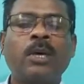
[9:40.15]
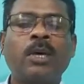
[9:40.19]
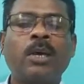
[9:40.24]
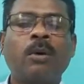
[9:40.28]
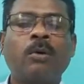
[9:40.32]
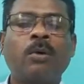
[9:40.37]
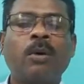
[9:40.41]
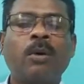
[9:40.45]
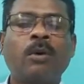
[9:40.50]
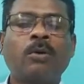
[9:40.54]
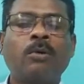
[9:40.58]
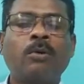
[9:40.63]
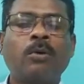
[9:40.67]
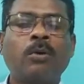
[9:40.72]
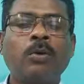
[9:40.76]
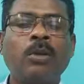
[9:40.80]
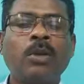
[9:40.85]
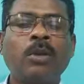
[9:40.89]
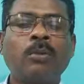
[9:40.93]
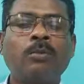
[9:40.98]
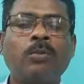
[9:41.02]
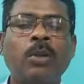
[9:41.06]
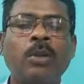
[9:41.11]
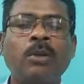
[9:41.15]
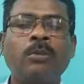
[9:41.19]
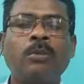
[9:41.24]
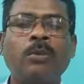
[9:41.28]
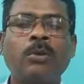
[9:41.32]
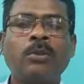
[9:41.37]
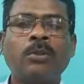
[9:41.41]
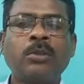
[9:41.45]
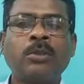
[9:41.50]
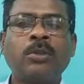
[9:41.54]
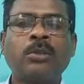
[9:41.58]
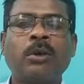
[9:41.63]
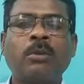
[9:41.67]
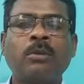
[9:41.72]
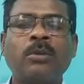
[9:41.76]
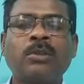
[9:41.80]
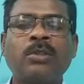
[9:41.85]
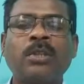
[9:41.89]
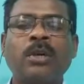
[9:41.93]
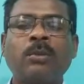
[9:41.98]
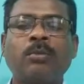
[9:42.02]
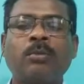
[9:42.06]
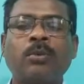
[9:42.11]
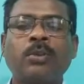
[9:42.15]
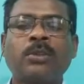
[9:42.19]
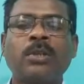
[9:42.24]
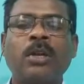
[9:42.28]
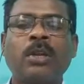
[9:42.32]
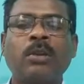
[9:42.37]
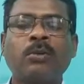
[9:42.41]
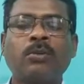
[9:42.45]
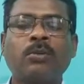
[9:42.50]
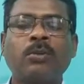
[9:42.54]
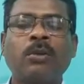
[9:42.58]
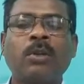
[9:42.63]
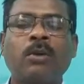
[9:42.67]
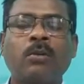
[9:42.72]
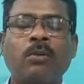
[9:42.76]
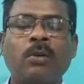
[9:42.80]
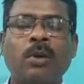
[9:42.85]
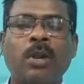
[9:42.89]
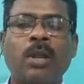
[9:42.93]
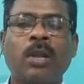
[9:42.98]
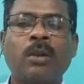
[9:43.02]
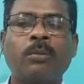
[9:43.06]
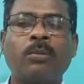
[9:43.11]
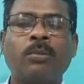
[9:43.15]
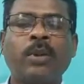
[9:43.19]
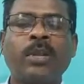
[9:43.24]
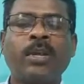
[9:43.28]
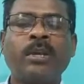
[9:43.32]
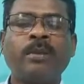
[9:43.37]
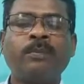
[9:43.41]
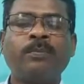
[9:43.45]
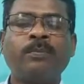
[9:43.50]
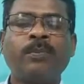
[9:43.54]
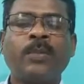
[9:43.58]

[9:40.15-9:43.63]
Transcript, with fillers: এবং রোগীর পরিবর্তিত অবস্থা পর্যালোচনা করার পরে